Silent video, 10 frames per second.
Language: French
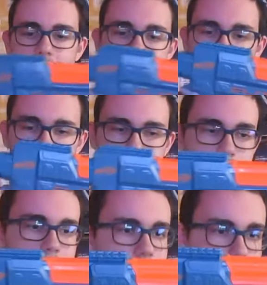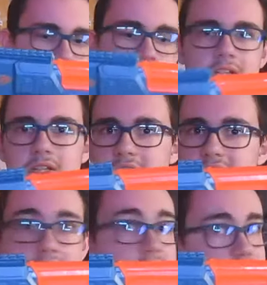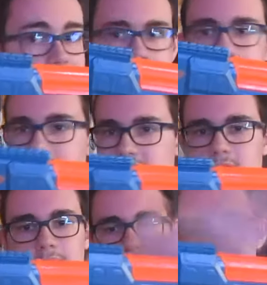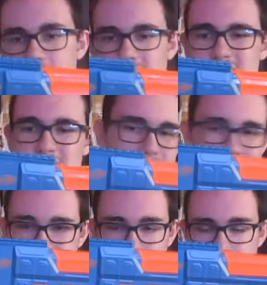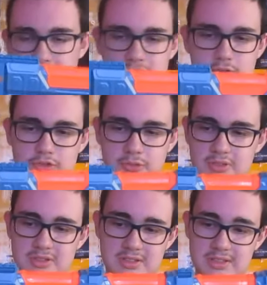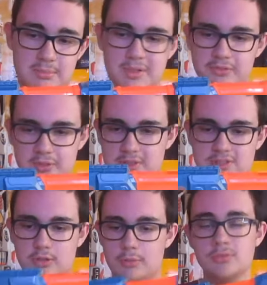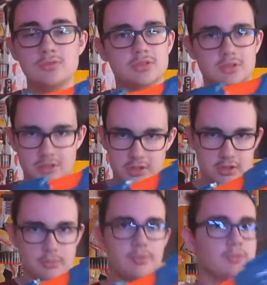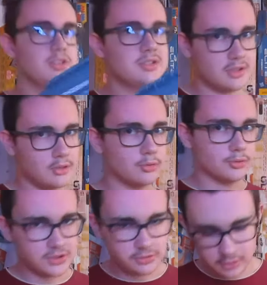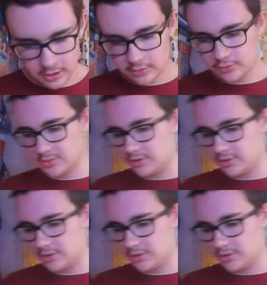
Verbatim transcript: quoi dire de mauvais est-ce qu'il y a des défauts Parce que là pour l'instant on a vu que des avantages, franchement il, est parfait le blaster. En plus, et j'en profite, on continue dans la revue, mais